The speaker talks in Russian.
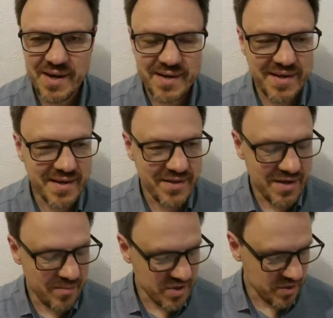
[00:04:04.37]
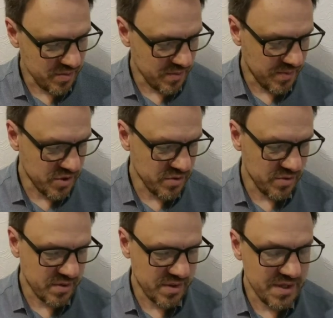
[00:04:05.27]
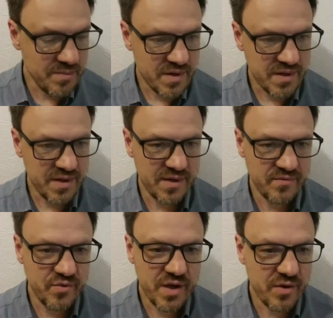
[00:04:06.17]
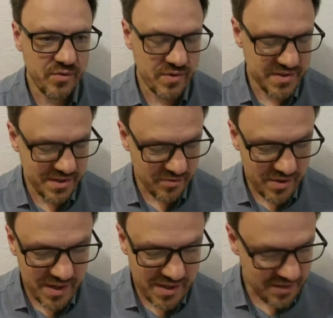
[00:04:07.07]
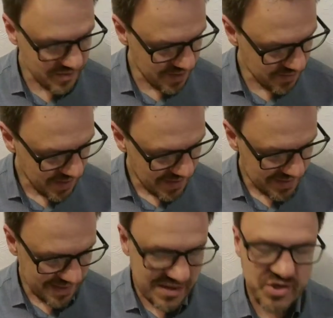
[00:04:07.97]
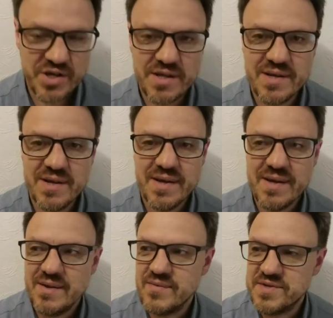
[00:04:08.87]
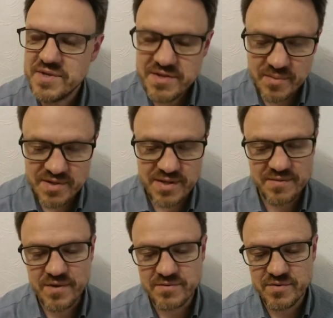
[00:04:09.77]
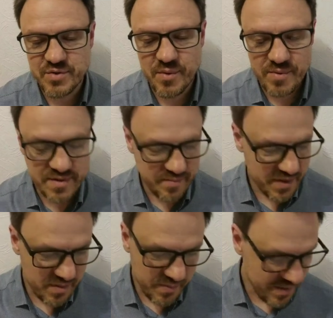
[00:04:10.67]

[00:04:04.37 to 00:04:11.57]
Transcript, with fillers: Они хотели бы, чтобы он пришел к ним э, в духе кротости. Но для этого им надлежало вести себя соответствующим образом. Поэтому